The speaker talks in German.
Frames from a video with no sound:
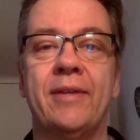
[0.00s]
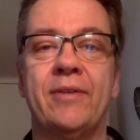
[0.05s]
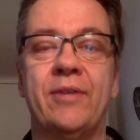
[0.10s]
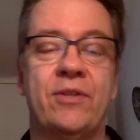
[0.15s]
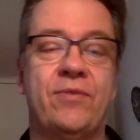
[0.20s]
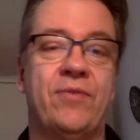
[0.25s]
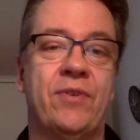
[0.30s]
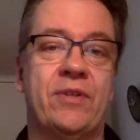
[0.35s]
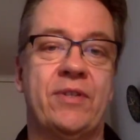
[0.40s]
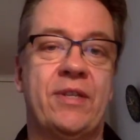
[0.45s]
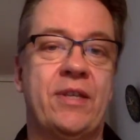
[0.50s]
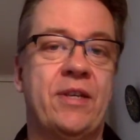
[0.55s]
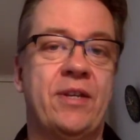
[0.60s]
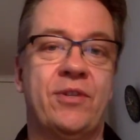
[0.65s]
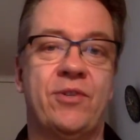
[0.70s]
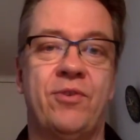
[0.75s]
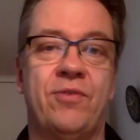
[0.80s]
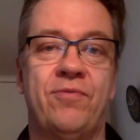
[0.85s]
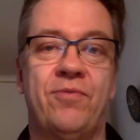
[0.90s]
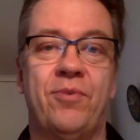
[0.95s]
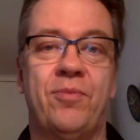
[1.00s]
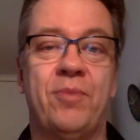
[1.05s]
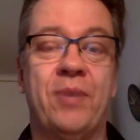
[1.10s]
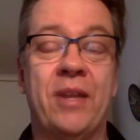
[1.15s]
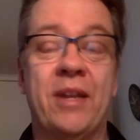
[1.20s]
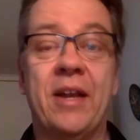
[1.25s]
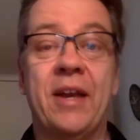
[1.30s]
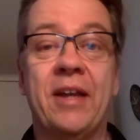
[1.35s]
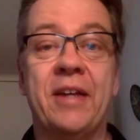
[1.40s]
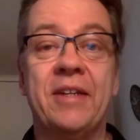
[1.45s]
du hast sicher schon vom
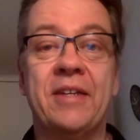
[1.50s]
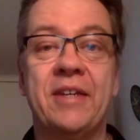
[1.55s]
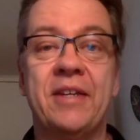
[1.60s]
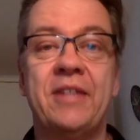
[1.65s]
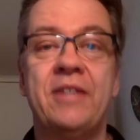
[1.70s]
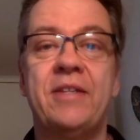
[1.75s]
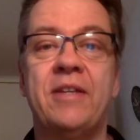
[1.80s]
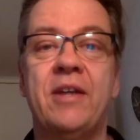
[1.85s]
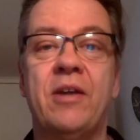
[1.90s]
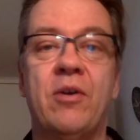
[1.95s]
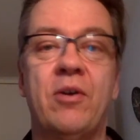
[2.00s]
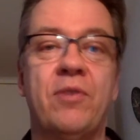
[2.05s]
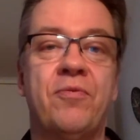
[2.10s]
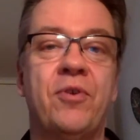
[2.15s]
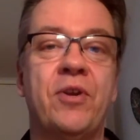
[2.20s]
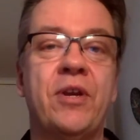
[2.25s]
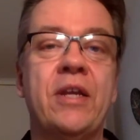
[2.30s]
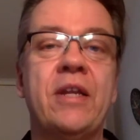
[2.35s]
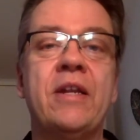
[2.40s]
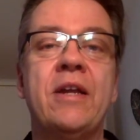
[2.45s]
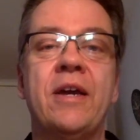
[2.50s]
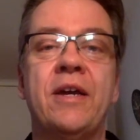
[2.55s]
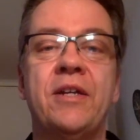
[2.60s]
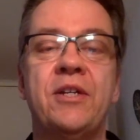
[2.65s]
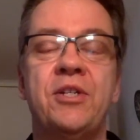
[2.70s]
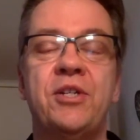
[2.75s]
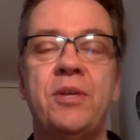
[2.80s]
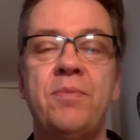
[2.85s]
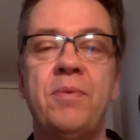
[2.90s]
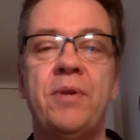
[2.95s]
inneren Kritiker oder von inneren
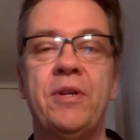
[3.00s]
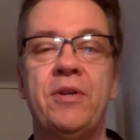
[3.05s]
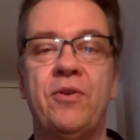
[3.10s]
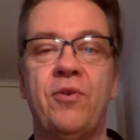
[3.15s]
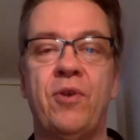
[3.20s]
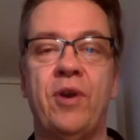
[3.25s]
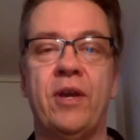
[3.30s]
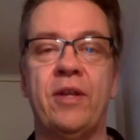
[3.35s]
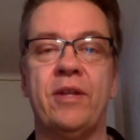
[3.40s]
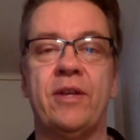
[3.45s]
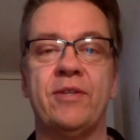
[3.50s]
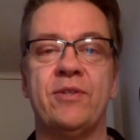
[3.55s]
Stimmen gehört.